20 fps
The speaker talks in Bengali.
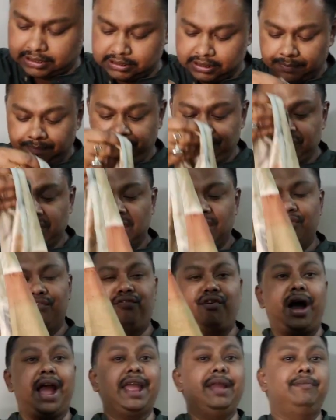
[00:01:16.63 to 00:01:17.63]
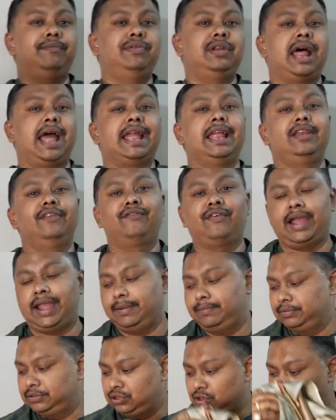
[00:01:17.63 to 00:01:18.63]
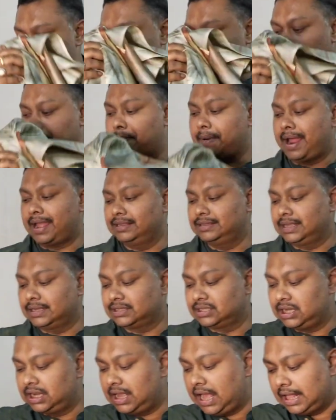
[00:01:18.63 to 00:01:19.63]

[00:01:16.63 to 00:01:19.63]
থাকছে ফাইভ নাইন ফাইভ জিরো এটার প্রাইস আসছে